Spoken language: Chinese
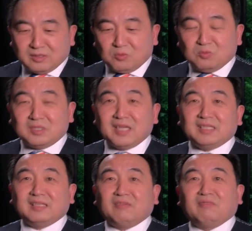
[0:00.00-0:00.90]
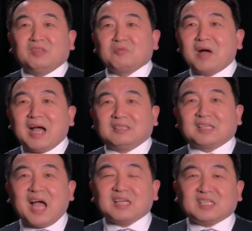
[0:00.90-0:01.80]
的五千年的文化，
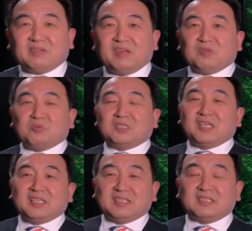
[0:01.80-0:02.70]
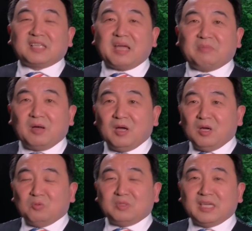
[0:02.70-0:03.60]
他成为了五千年的代表，
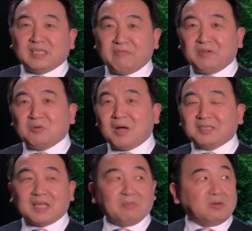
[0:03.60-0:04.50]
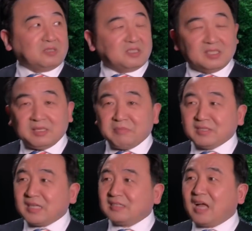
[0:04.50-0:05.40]
五千年文化代表着。习近
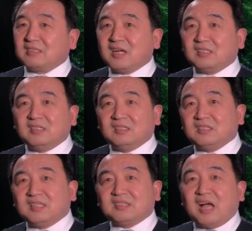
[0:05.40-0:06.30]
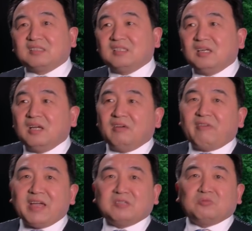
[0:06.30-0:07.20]
平在党章里，在党的
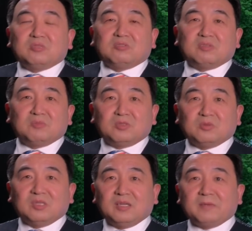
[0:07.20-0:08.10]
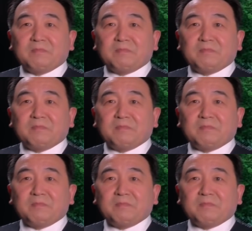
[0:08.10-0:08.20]
发言中就这么说的，